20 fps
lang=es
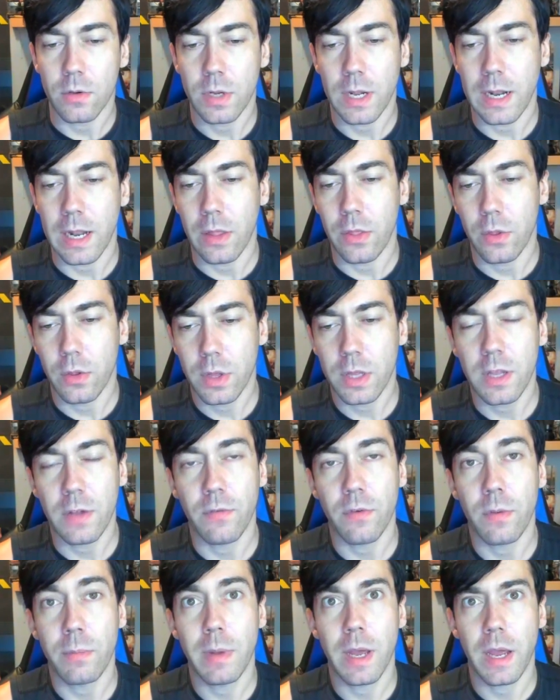O sea, las se
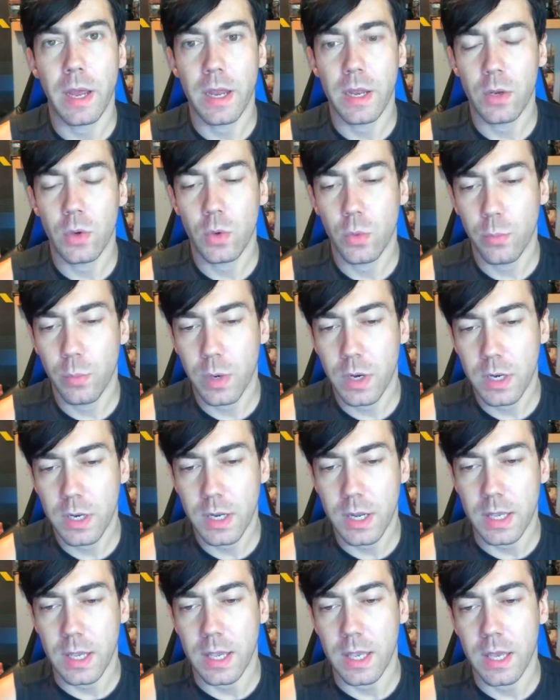transforman en Super
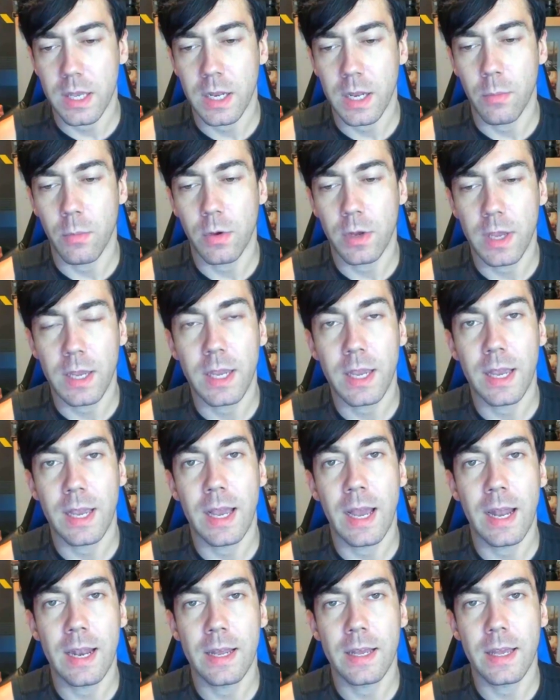Saiyan. Ya sabemos que es
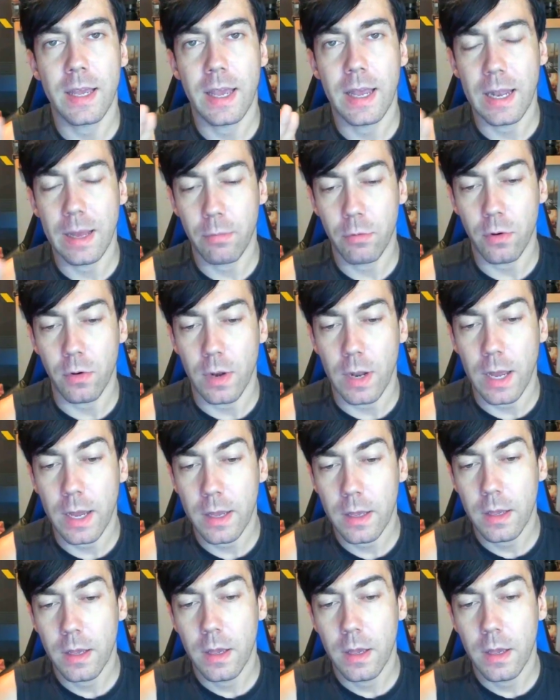Kale la brola.